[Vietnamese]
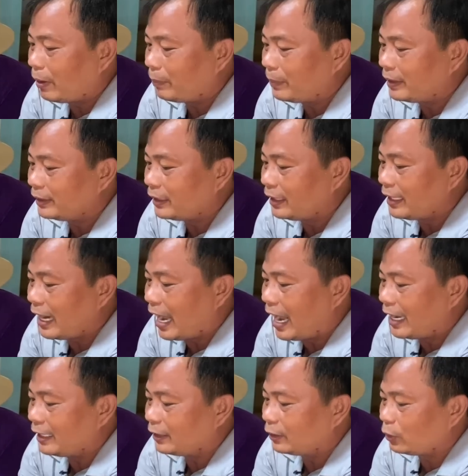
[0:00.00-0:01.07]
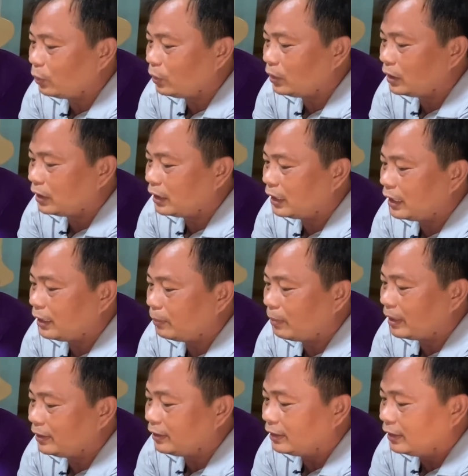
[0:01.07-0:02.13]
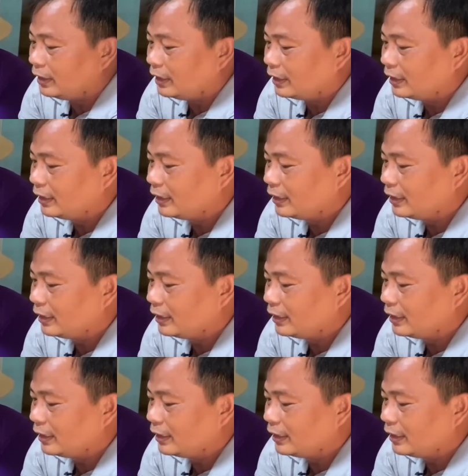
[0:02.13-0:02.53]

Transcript: Bình Chánh 2 thuốc bệnh thường